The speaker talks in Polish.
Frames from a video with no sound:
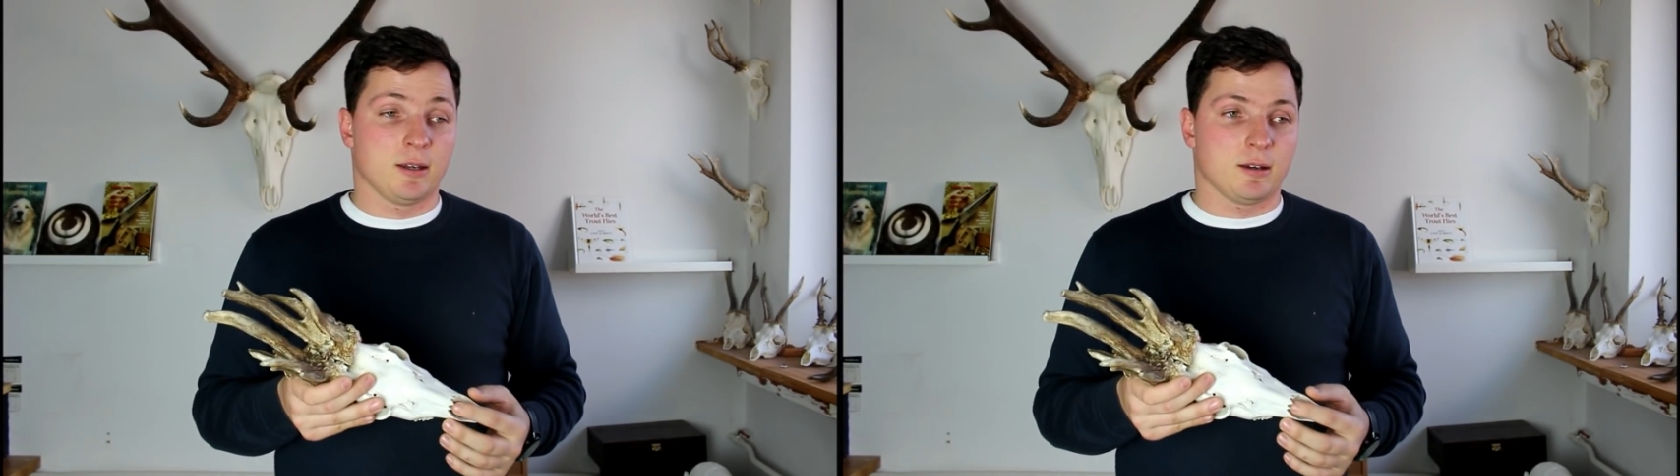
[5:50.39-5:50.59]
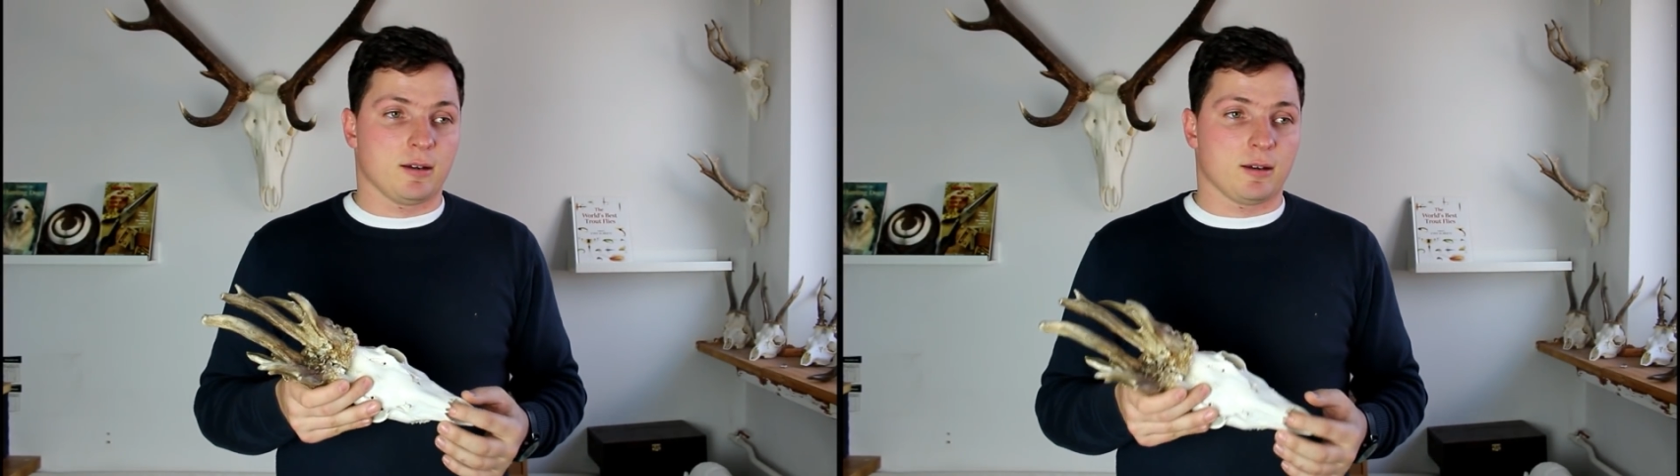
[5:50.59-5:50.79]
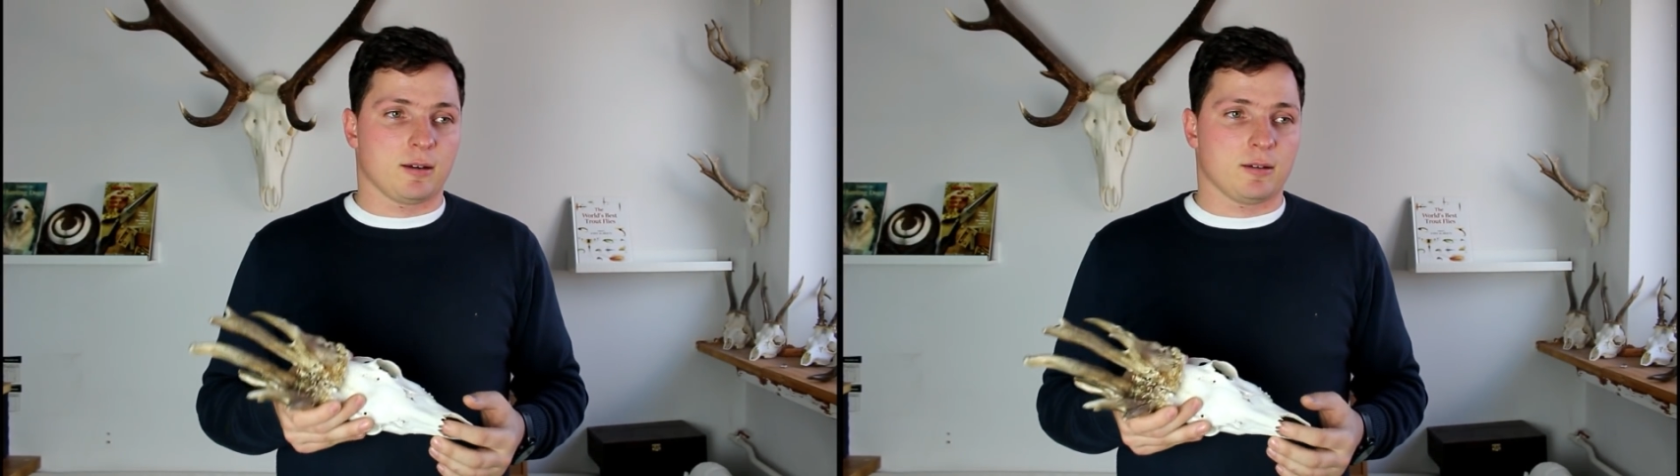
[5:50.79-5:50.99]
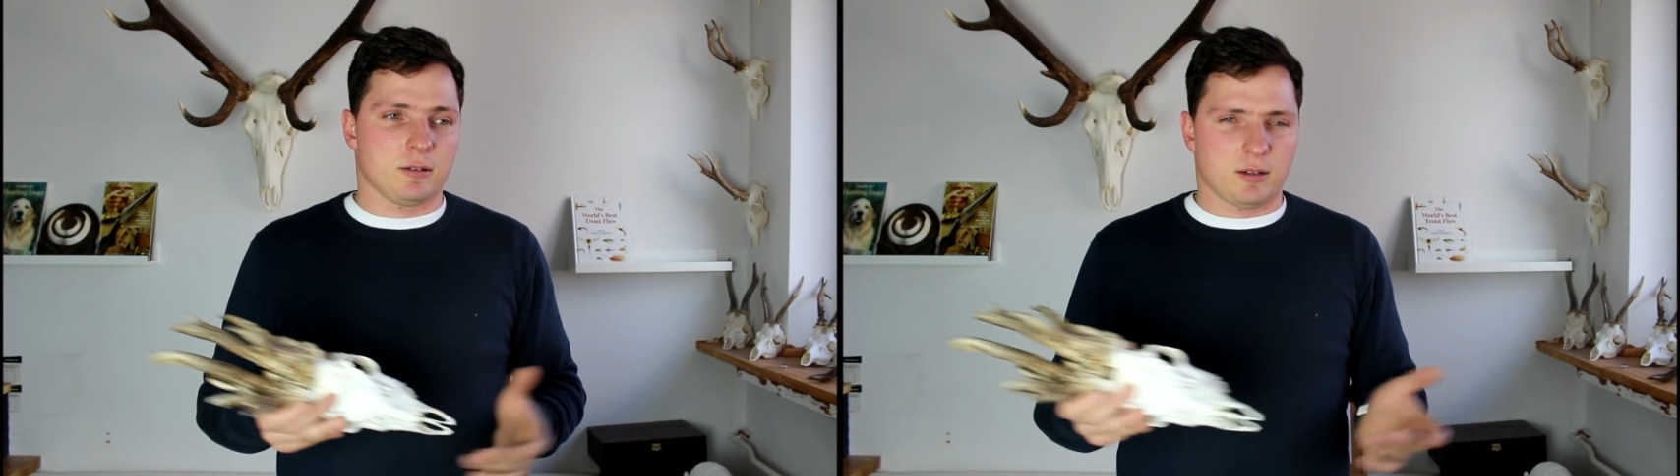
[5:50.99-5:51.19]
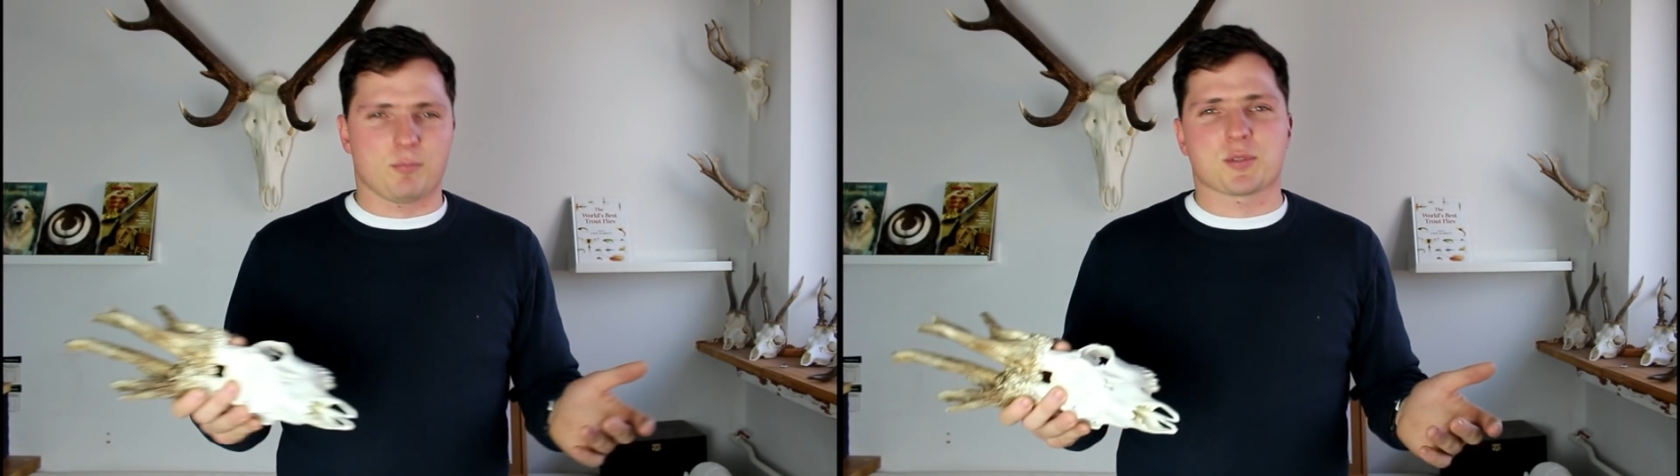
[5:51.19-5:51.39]
E, no,
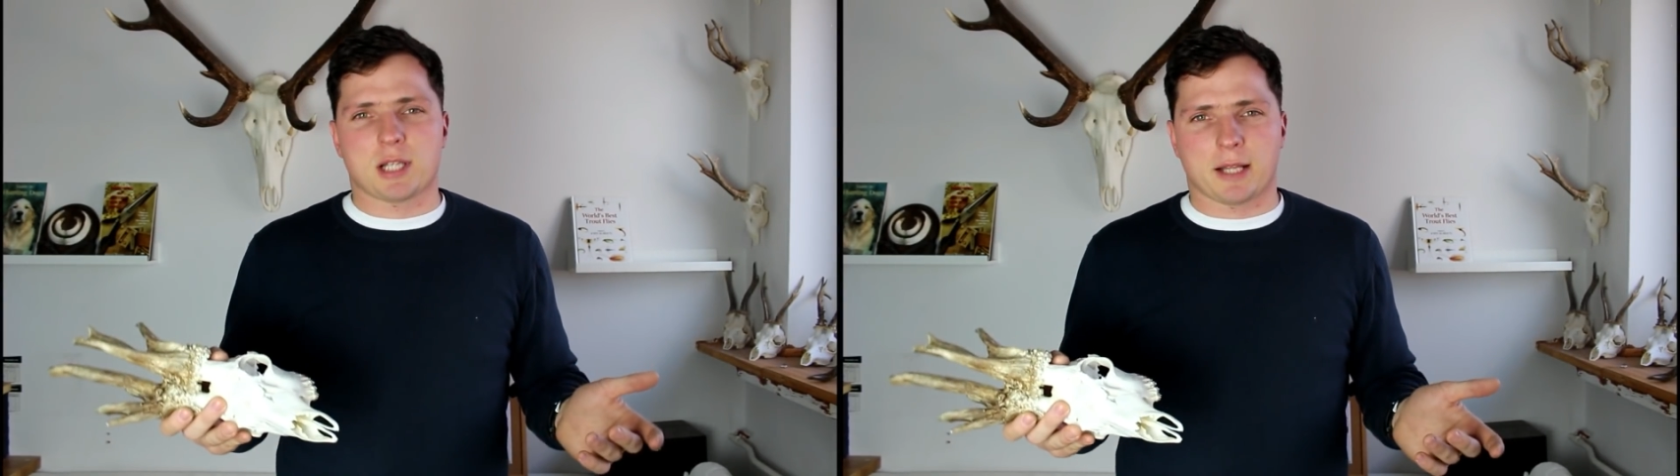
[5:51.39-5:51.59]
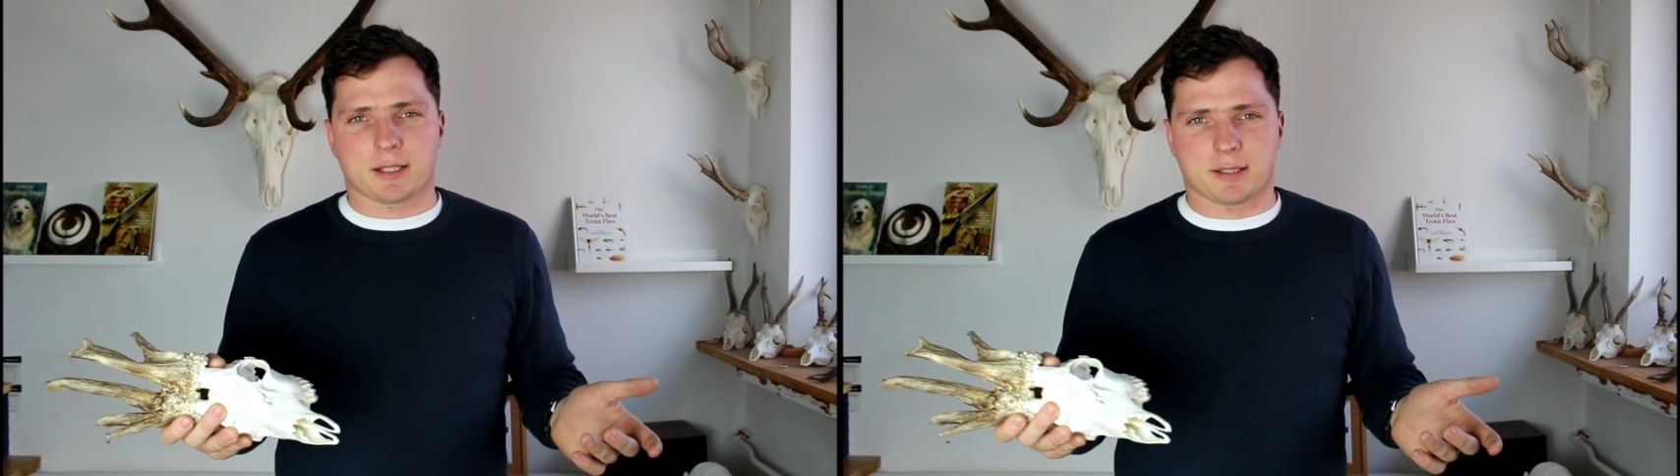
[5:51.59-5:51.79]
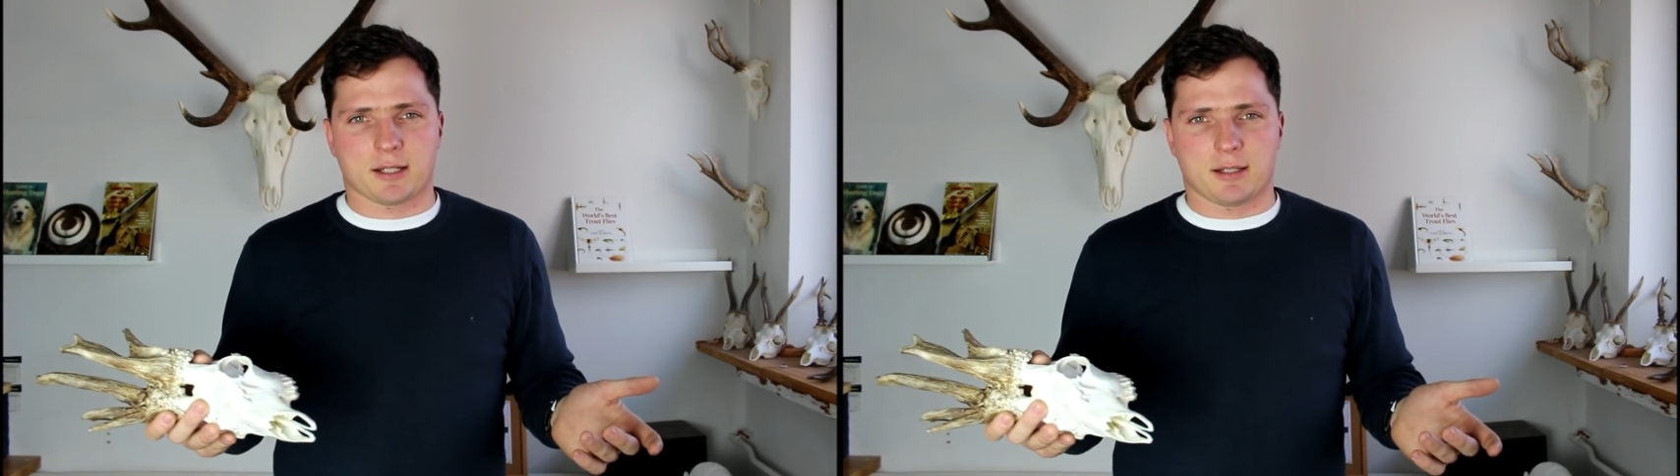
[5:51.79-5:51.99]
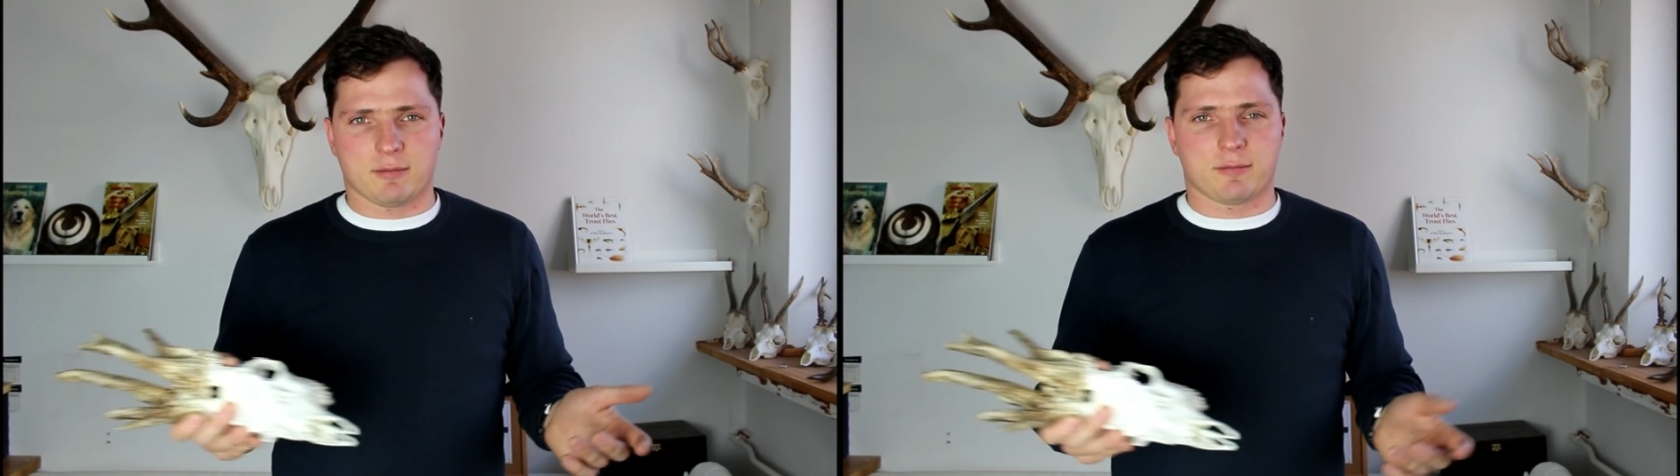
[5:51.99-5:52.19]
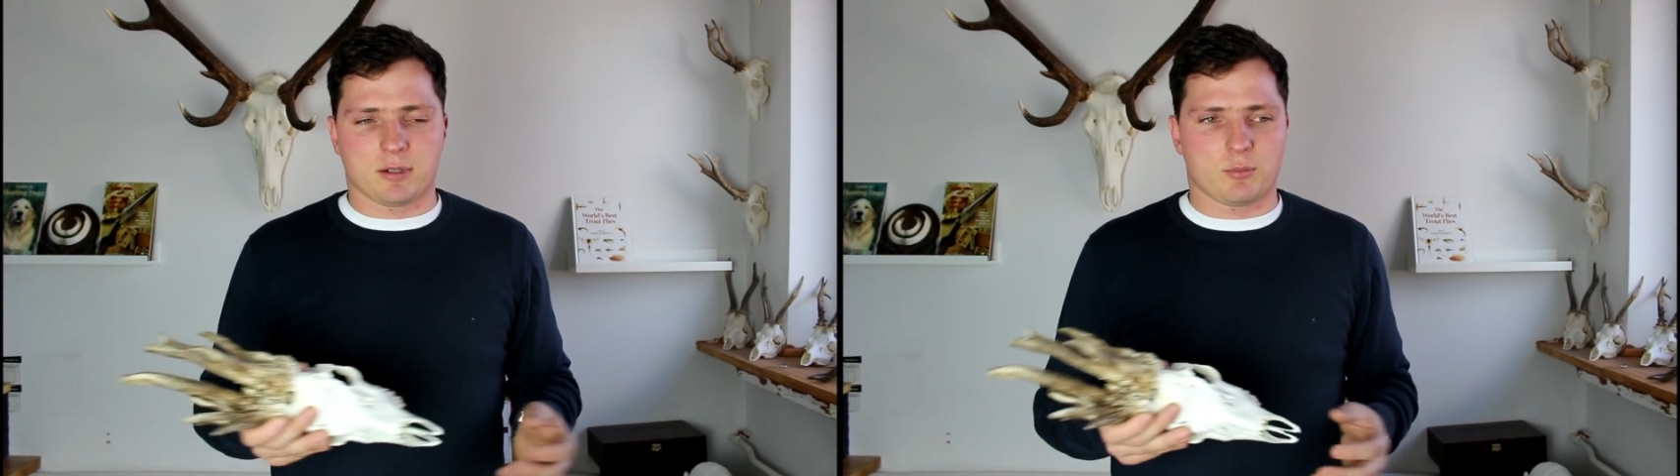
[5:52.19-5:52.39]
przelatek taki,